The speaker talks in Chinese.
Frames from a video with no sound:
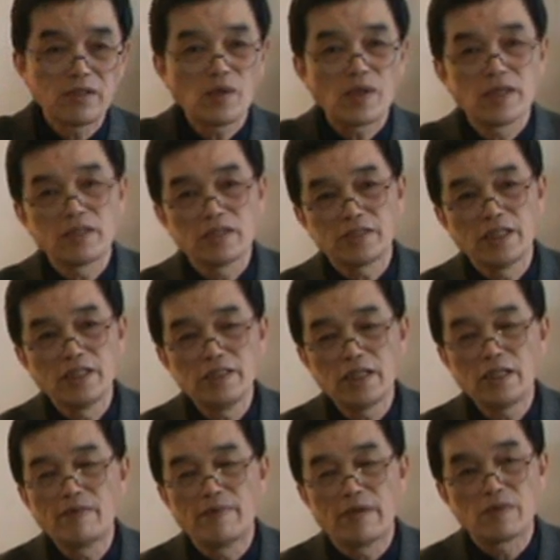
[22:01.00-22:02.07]
段和《圣
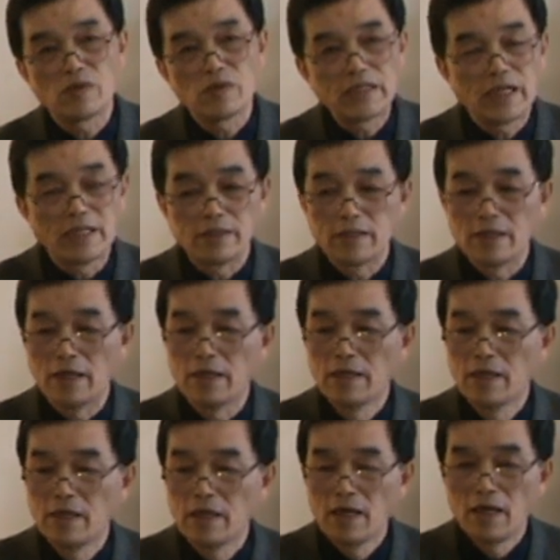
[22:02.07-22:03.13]
经》里面所讲的，
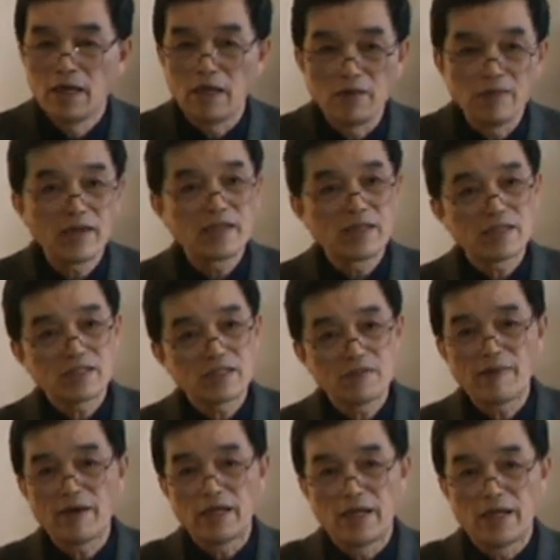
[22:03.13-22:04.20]
一万零四
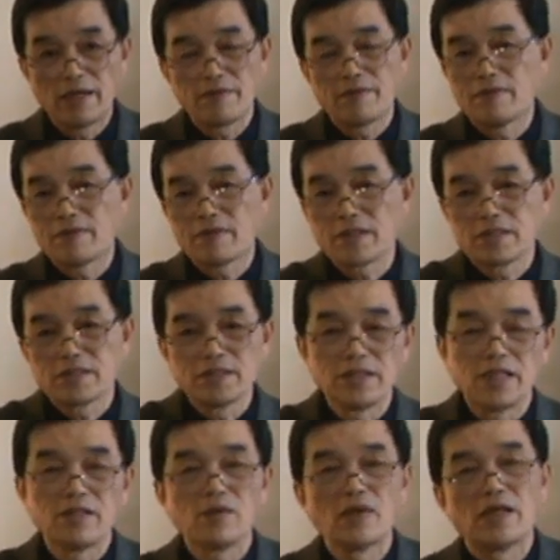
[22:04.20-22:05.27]
百年这个时
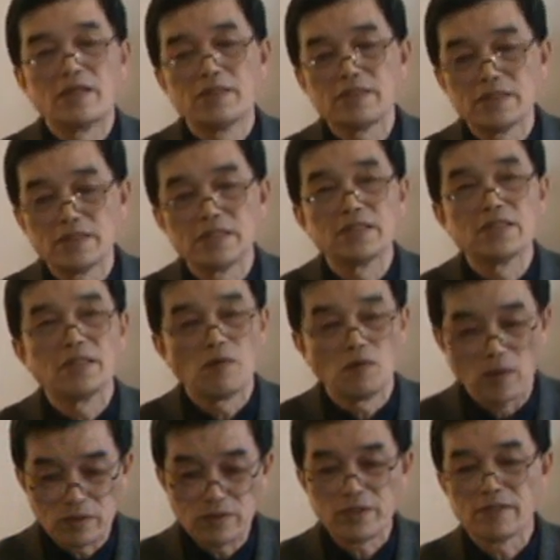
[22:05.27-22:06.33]
间段是
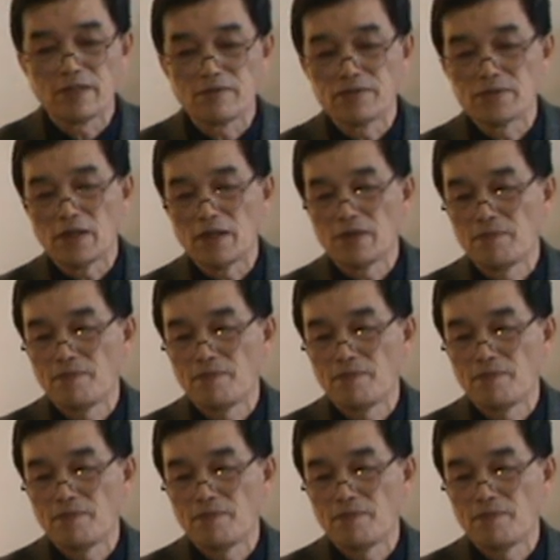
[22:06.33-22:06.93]
完全相符的。